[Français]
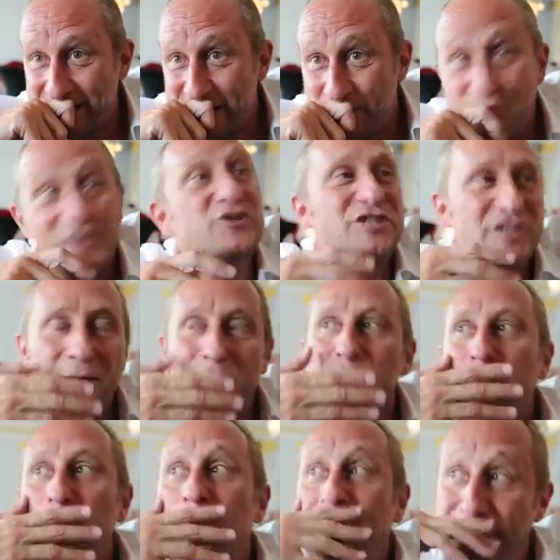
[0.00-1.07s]
Oui, je tiens
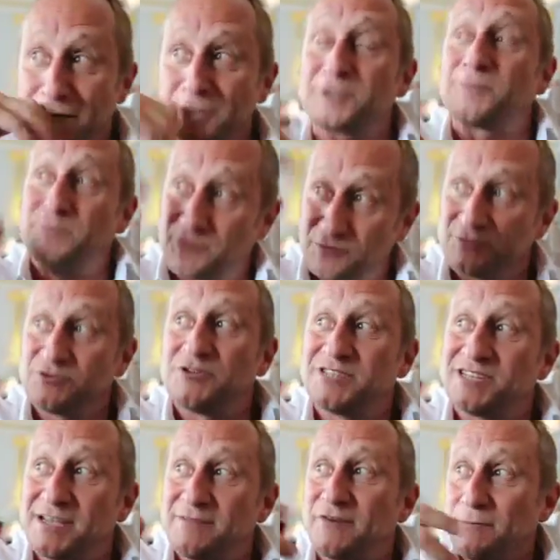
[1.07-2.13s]
beaucoup. D'ailleurs,
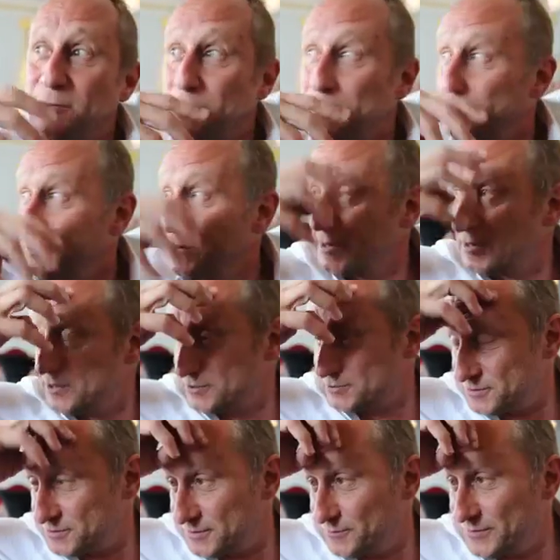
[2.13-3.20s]
j'essaye vraiment que,
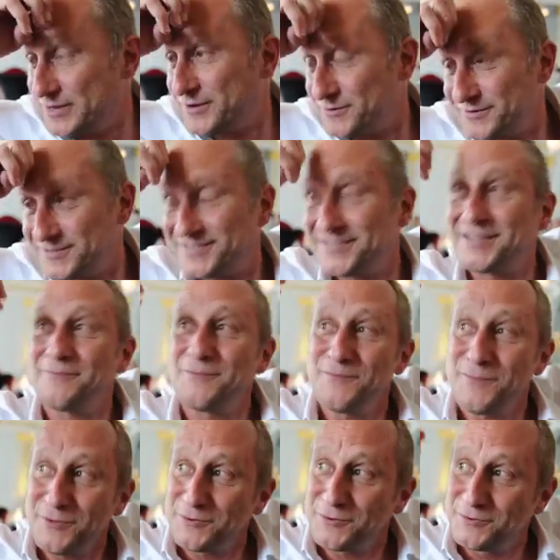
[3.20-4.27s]
oui, que c'est un
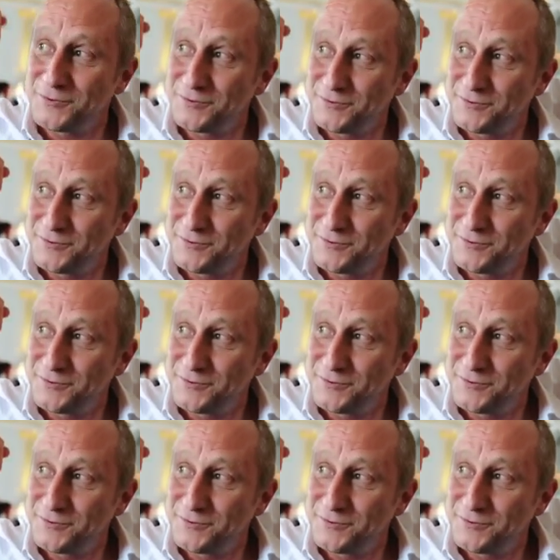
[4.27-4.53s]
moment de,